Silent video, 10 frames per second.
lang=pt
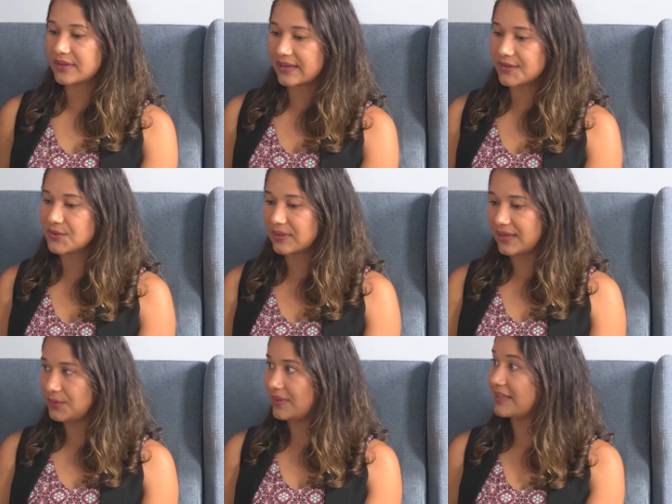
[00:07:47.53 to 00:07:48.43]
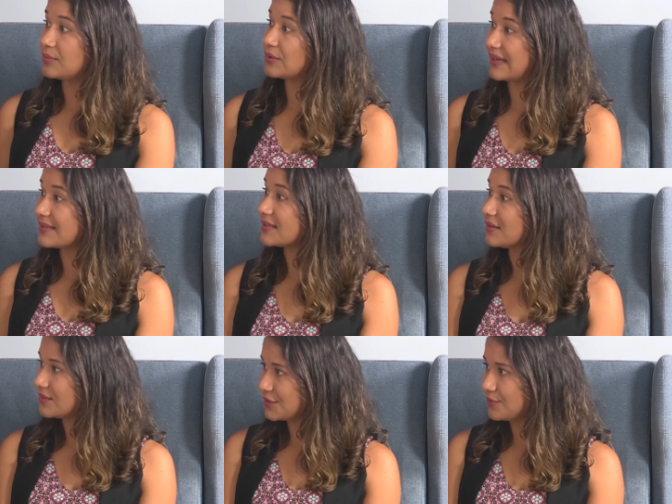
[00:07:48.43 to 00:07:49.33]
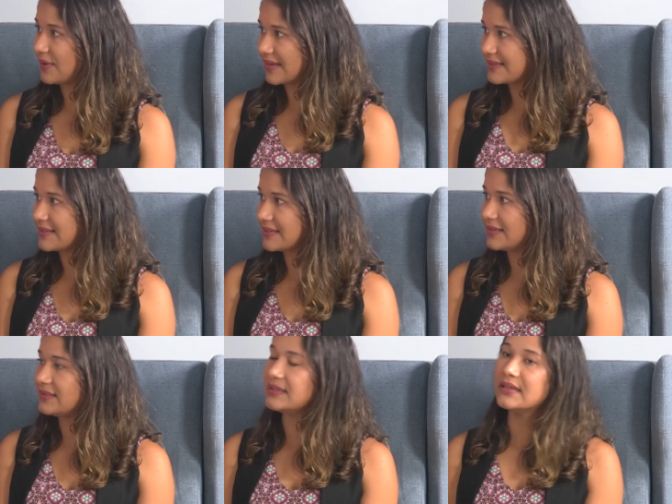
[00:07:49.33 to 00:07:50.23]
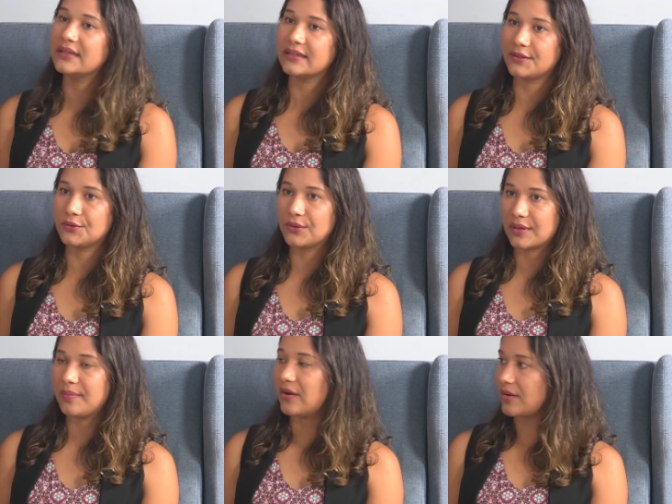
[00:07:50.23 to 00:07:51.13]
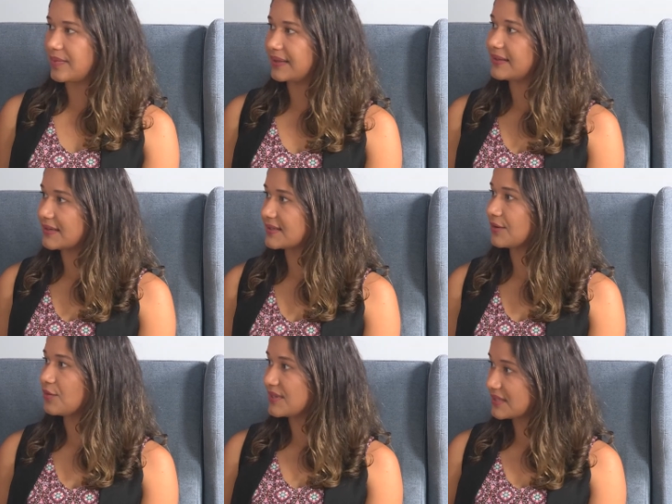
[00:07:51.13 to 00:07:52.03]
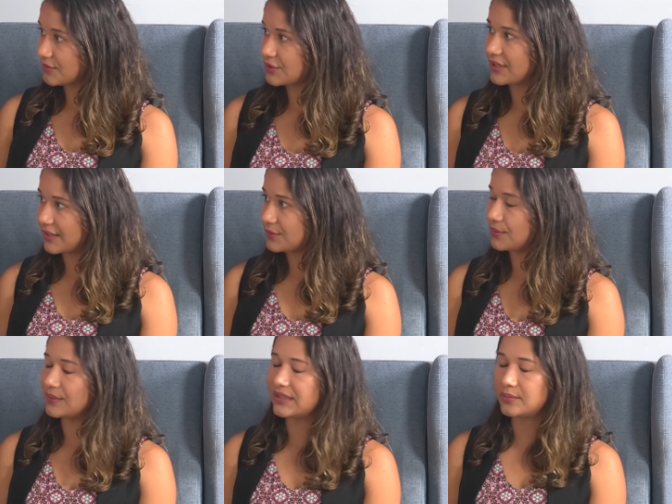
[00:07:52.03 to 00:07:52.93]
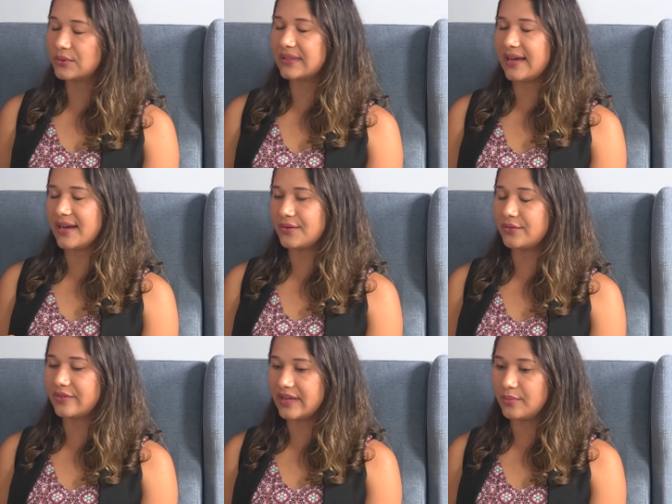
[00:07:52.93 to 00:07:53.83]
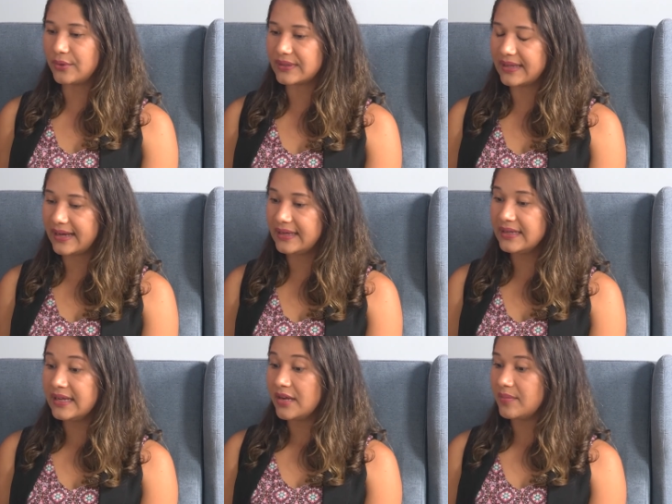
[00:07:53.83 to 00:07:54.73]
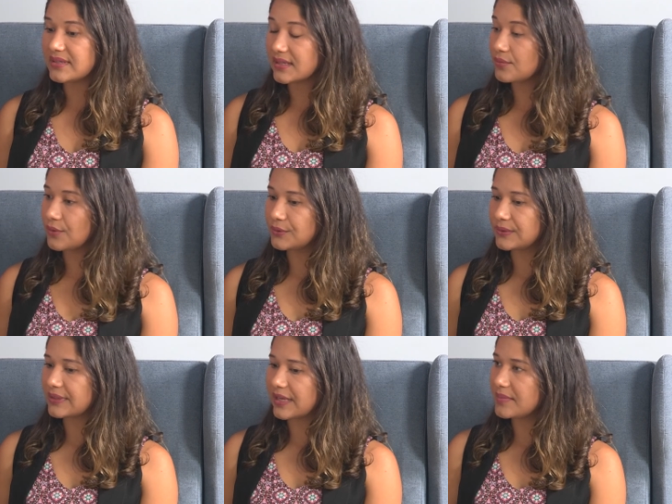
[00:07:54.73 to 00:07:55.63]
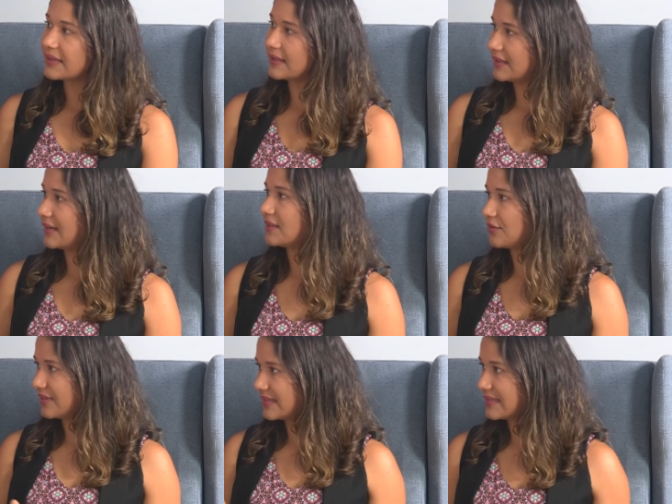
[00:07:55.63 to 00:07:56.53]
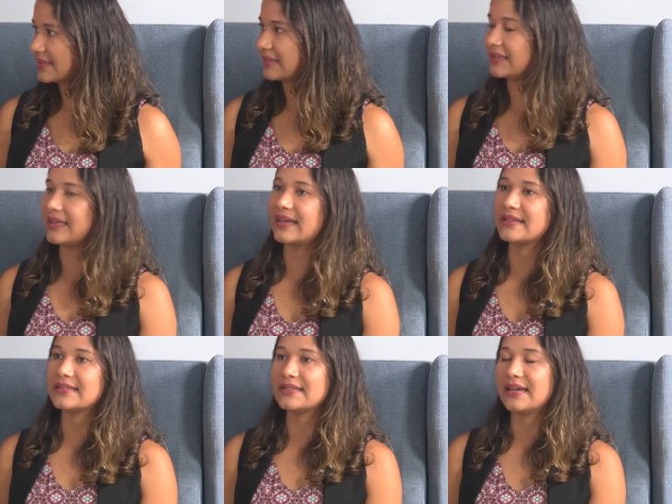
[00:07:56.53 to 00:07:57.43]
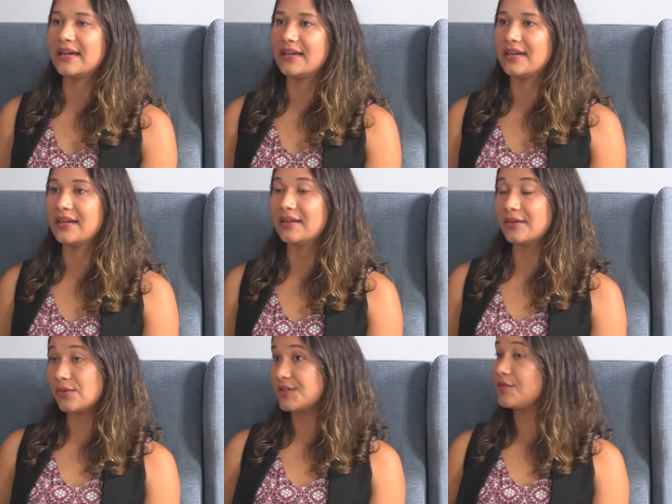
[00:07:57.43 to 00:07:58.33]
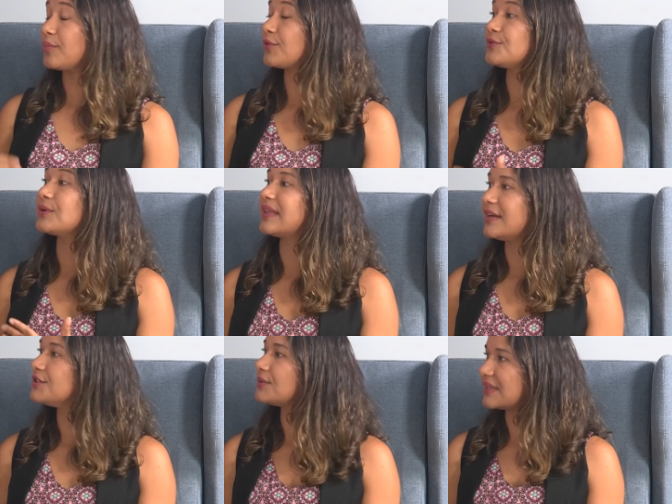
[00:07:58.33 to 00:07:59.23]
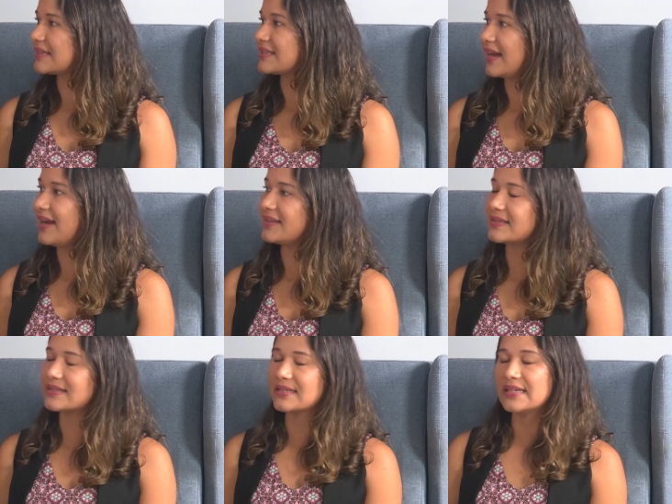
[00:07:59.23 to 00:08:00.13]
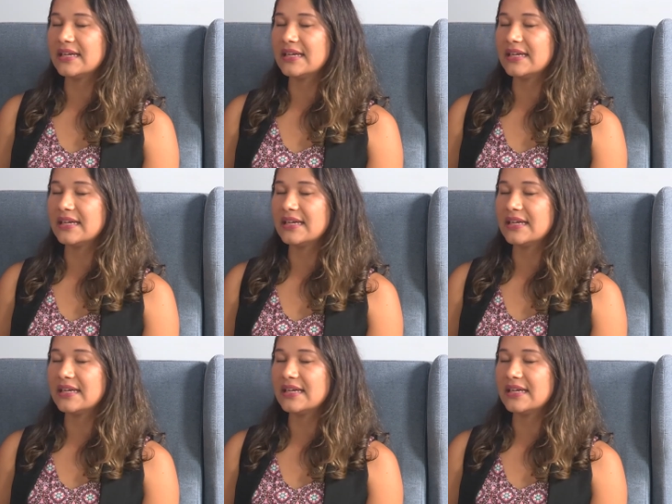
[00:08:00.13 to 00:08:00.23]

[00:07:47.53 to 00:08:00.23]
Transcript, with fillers: relacionado à tributação da advocacia, que a doutora Paula Beatriz, da Comissão de Direito Tributário, vai abordar. Mas tem um outro tema que daí talvez interesse a, inclusive, profissionais de outras áreas,